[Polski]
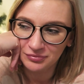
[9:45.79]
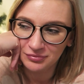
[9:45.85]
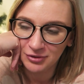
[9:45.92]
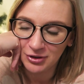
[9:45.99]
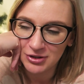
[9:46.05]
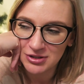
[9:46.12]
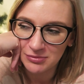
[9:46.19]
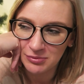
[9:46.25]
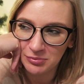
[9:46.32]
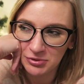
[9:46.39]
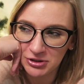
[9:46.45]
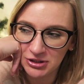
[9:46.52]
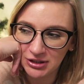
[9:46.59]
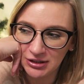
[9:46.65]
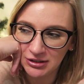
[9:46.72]
Mogę sobie
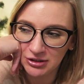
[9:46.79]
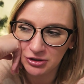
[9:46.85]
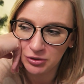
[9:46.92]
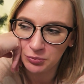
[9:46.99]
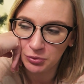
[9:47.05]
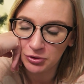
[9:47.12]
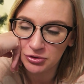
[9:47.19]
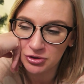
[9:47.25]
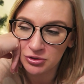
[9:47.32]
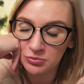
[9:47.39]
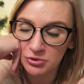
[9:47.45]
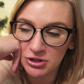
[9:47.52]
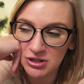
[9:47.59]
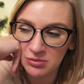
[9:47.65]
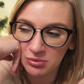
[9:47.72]
posiedzieć, odpocząć,
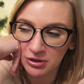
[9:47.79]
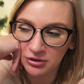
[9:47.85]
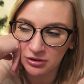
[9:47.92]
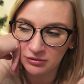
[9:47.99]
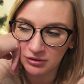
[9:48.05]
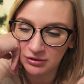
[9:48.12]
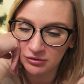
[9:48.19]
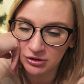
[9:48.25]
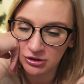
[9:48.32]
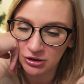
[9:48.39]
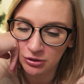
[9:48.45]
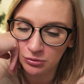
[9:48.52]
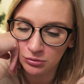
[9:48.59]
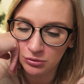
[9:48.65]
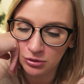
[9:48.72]
muszę zaplanować
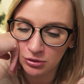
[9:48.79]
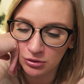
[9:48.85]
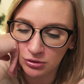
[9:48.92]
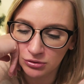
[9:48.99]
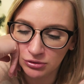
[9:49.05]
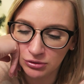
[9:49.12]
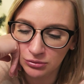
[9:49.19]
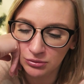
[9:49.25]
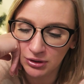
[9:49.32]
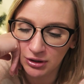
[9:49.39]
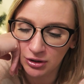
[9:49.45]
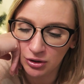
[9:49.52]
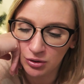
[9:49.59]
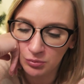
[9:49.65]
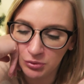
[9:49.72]
właśnie jutro, co tutaj
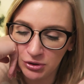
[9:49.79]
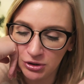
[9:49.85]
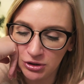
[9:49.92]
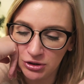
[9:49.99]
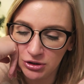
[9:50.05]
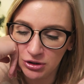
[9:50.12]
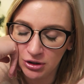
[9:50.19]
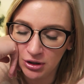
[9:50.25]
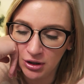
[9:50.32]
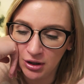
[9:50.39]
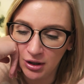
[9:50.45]
robić.